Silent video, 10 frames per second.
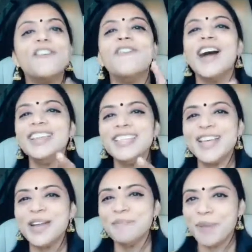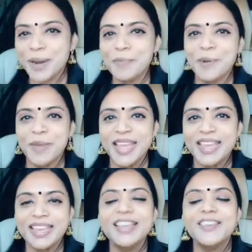வாழ்ந்துதான் பார்ப்போமே
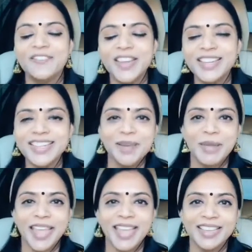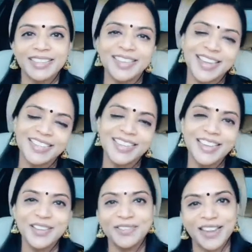வெற்றி நமக்கே நன்றி